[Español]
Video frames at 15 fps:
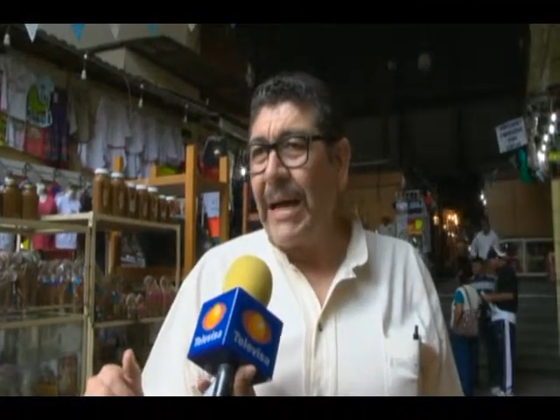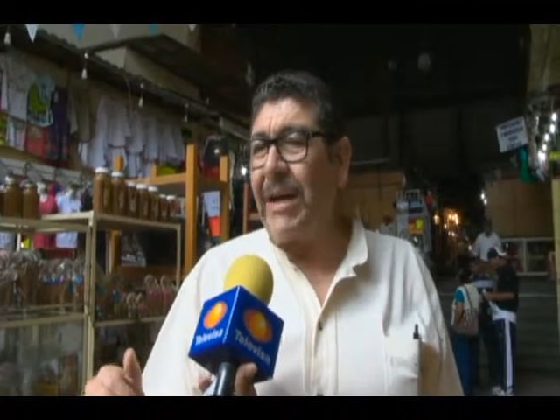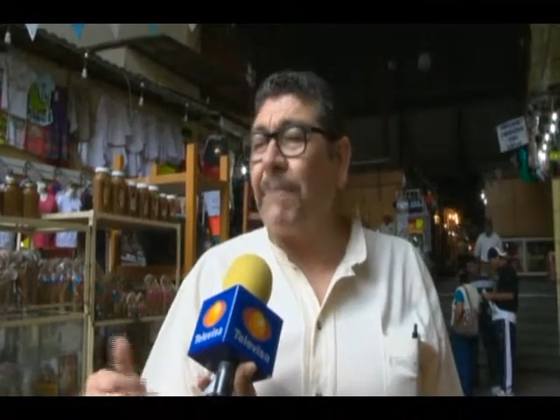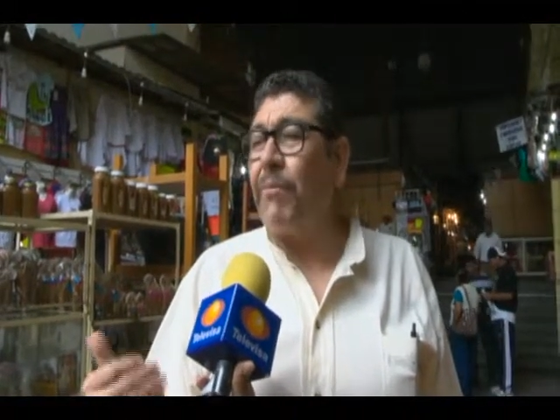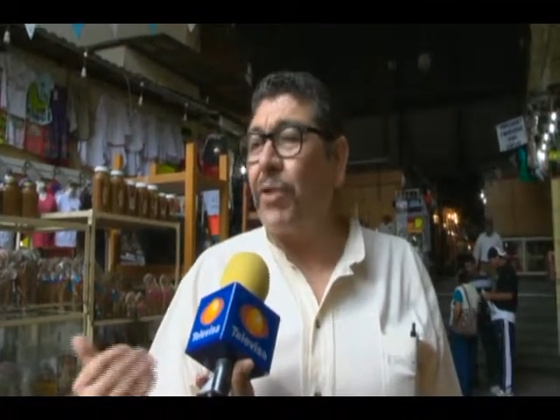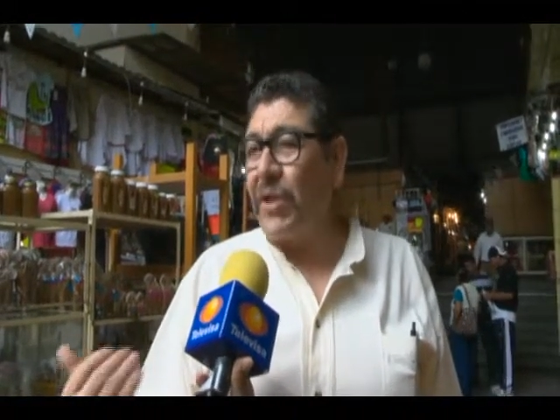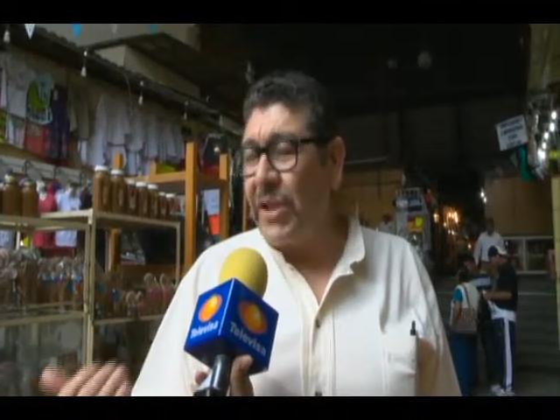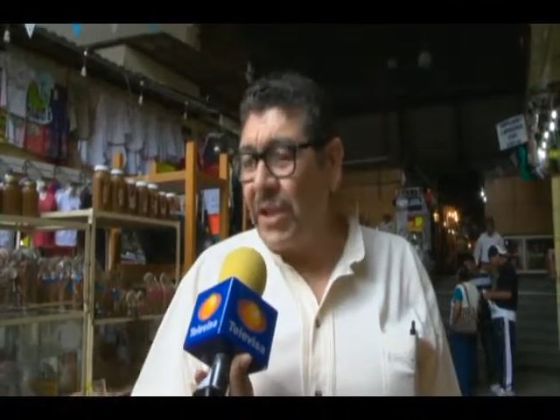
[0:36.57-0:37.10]

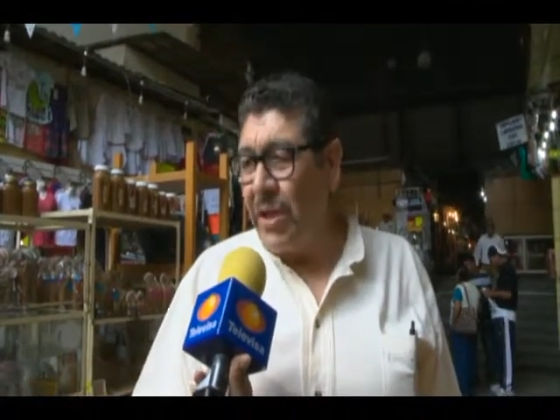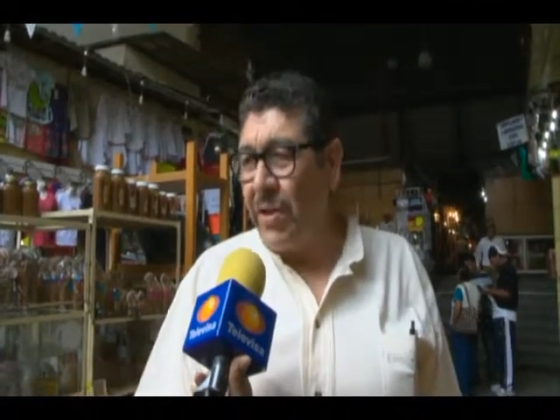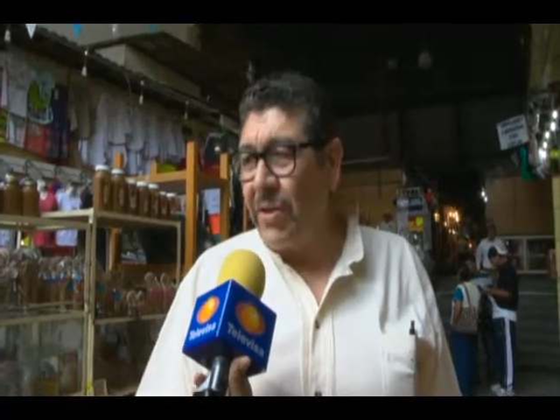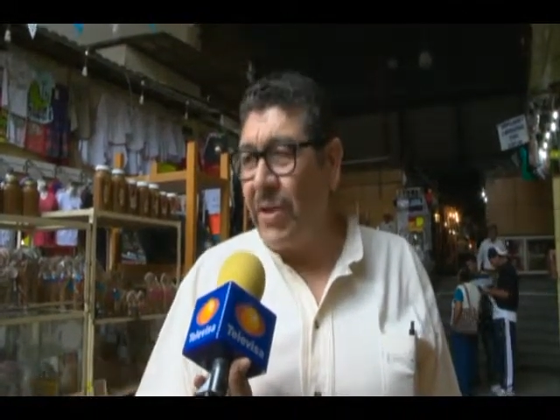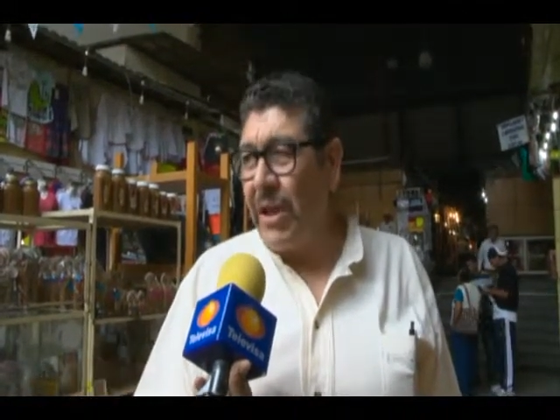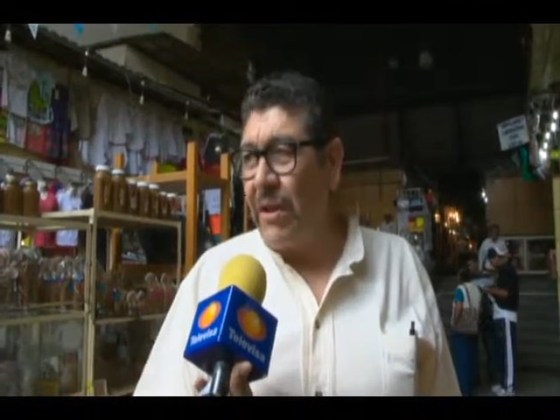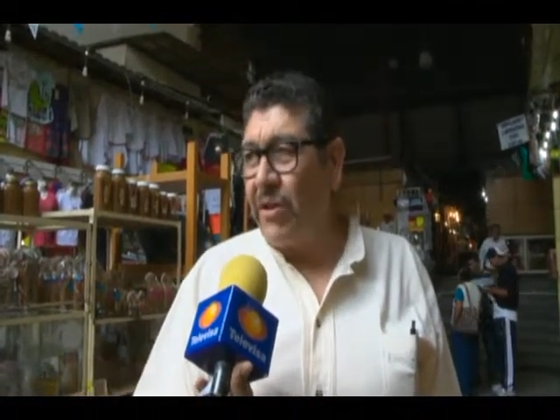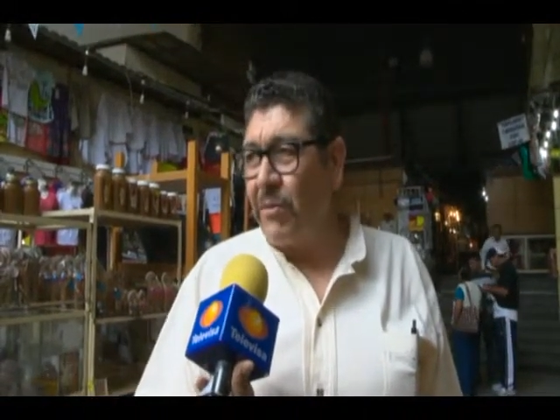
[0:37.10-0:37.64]
reposición
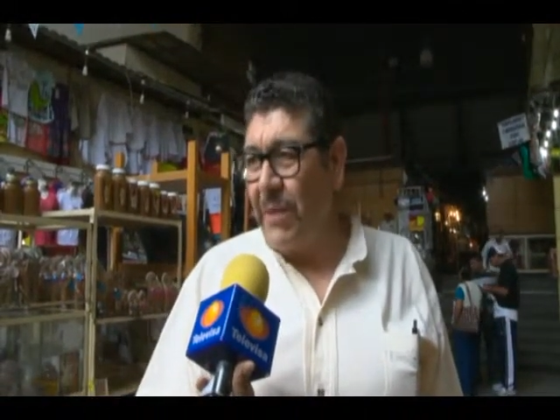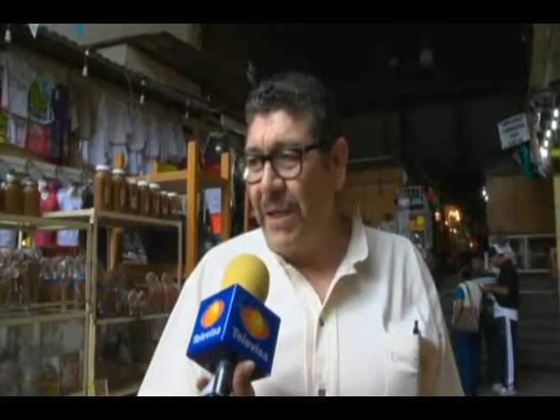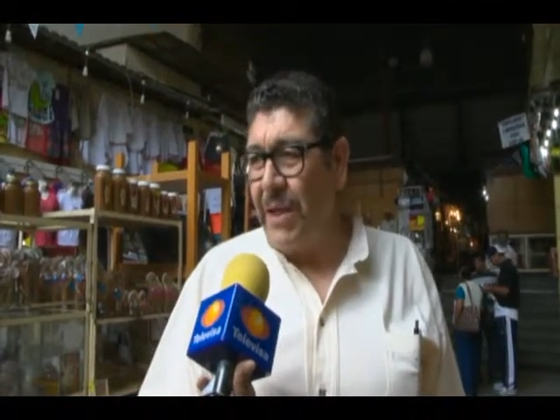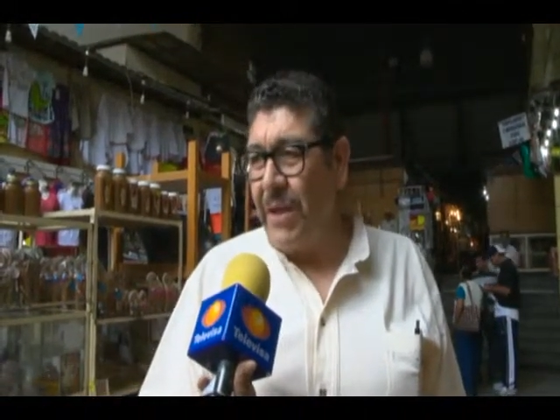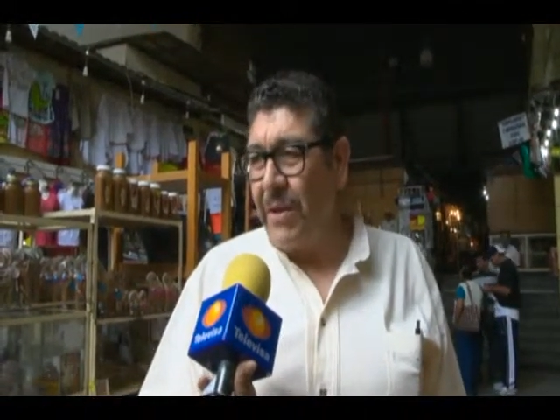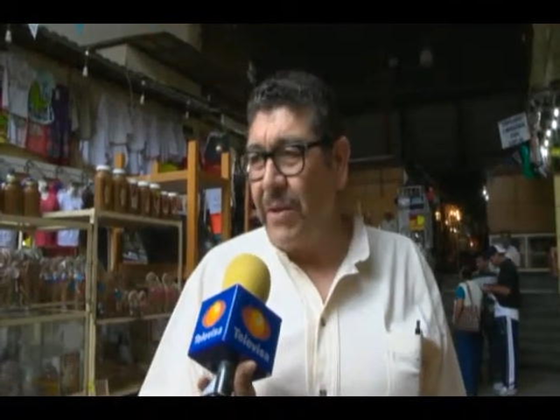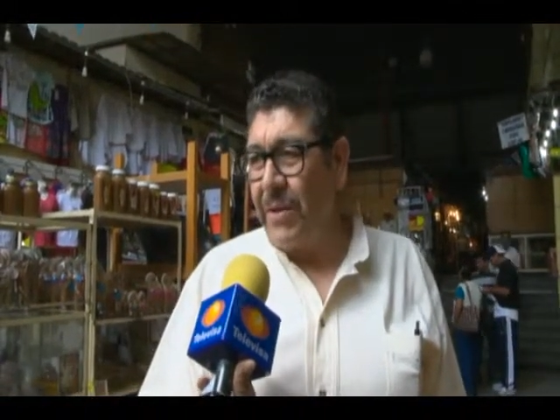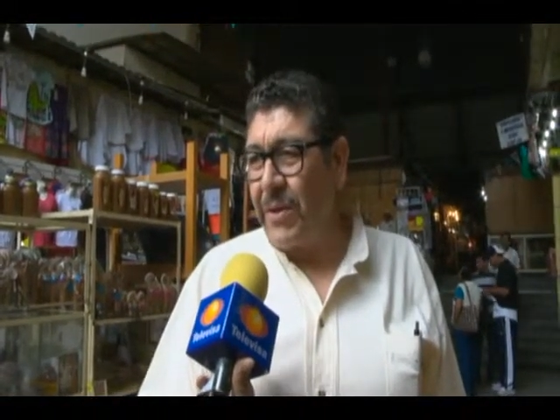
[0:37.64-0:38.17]
de los
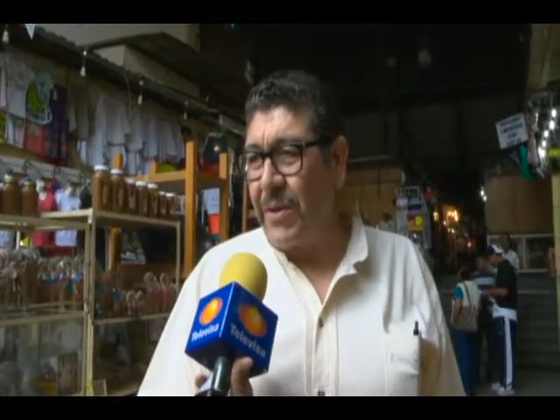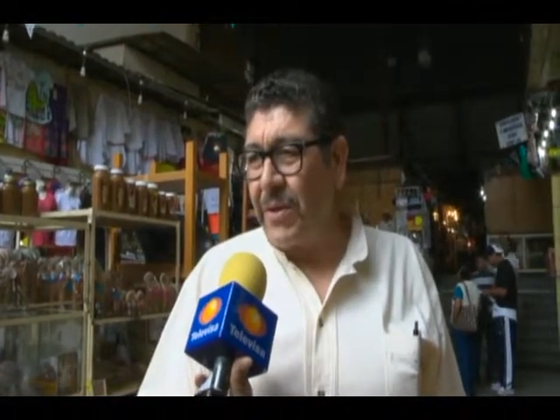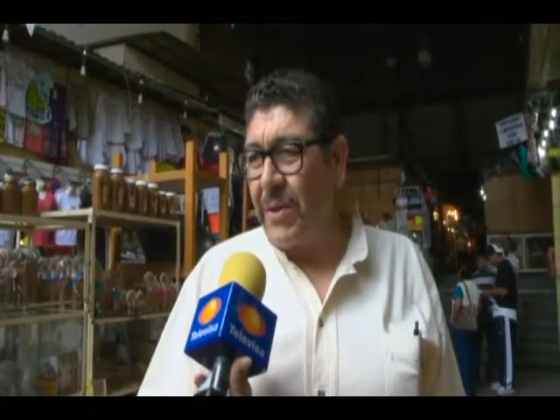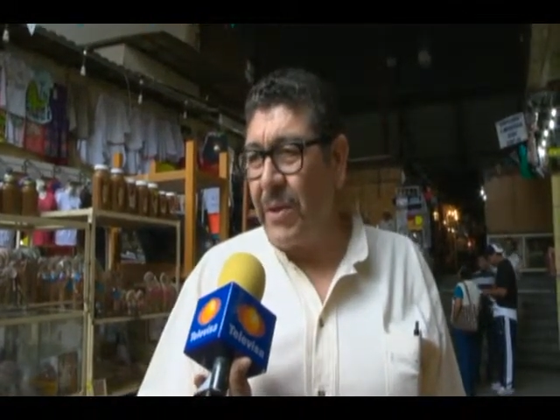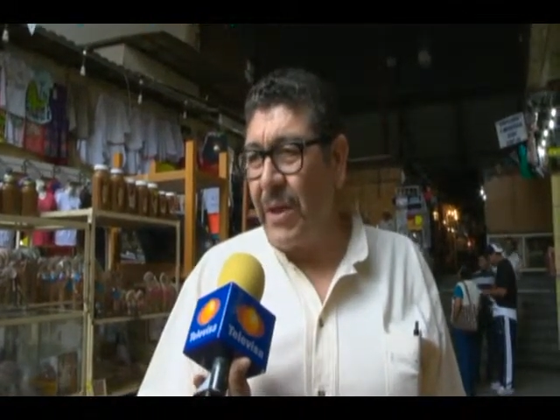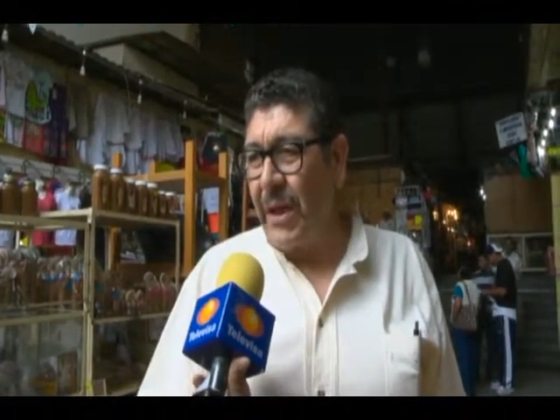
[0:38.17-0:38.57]
vidrios